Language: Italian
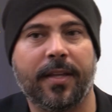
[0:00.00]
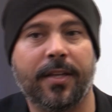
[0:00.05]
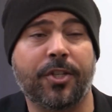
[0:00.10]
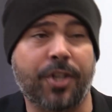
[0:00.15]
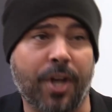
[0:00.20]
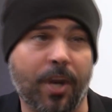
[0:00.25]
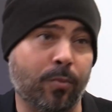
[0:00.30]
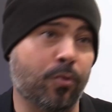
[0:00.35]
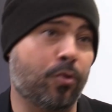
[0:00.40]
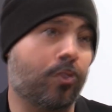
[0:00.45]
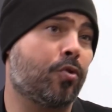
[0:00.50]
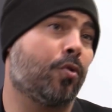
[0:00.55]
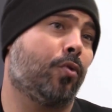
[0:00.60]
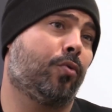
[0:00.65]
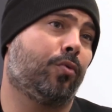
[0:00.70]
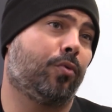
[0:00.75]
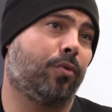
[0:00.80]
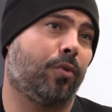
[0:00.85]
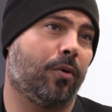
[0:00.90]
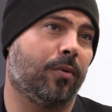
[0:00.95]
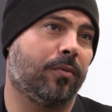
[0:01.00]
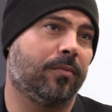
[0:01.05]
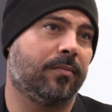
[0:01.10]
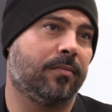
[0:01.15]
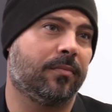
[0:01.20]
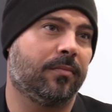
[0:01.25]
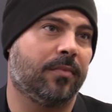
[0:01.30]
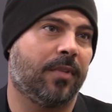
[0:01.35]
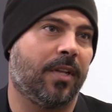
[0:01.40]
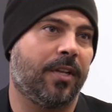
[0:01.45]
c'è un sotto,
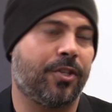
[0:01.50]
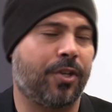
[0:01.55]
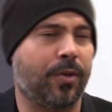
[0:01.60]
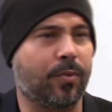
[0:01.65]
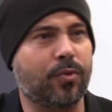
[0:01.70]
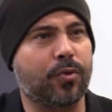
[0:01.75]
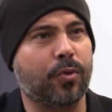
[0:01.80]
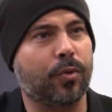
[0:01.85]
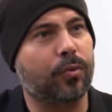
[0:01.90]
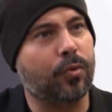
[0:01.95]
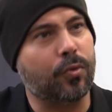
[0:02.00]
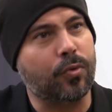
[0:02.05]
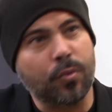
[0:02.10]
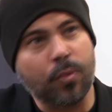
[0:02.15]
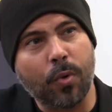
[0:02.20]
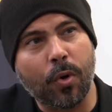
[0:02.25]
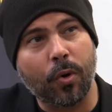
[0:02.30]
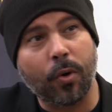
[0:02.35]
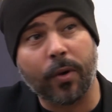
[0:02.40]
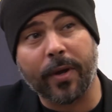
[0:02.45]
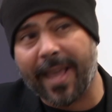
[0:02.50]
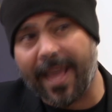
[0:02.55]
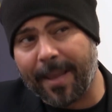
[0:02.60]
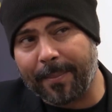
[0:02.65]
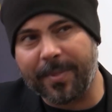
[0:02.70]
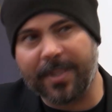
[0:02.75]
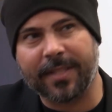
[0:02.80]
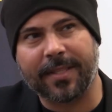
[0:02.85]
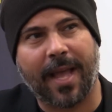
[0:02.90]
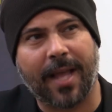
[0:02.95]
c'è un sottosuolo che è
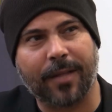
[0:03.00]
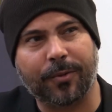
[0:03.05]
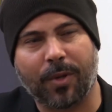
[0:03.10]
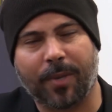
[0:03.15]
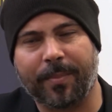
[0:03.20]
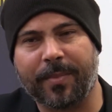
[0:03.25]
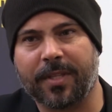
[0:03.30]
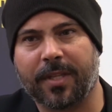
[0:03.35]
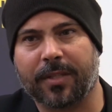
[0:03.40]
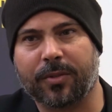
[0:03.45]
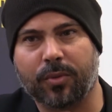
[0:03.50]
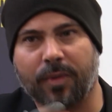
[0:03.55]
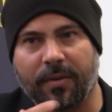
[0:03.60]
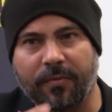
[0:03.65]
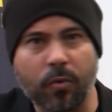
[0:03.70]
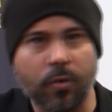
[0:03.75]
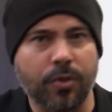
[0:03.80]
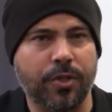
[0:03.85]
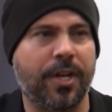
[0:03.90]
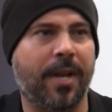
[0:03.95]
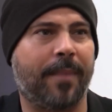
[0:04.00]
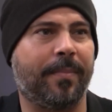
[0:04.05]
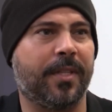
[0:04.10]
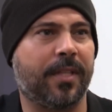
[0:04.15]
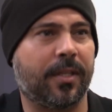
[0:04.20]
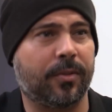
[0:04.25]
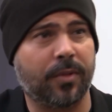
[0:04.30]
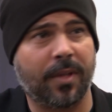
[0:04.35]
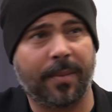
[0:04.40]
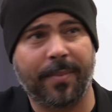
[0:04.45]
abitato, è abitato da voci, è
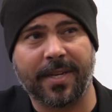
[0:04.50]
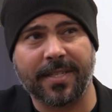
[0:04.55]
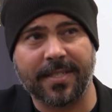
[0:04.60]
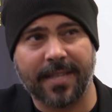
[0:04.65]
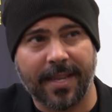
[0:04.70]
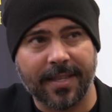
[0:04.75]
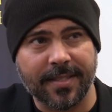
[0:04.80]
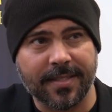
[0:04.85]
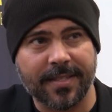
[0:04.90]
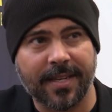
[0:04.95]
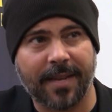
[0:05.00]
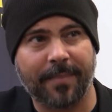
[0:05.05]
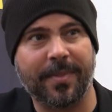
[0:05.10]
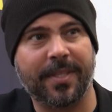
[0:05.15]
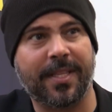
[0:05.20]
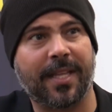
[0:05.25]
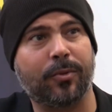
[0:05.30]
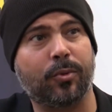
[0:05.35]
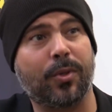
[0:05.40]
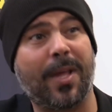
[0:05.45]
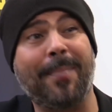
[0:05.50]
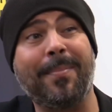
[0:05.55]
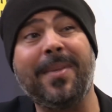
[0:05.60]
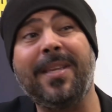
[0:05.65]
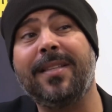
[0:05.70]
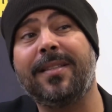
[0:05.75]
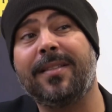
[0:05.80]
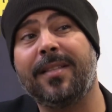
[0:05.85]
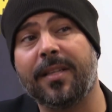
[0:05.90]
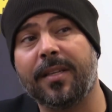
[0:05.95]
abitato da presenze, è abitato da
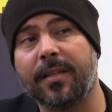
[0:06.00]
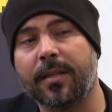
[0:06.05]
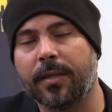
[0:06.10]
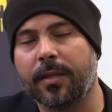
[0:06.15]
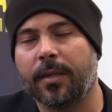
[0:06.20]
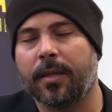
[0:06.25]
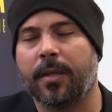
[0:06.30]
miti,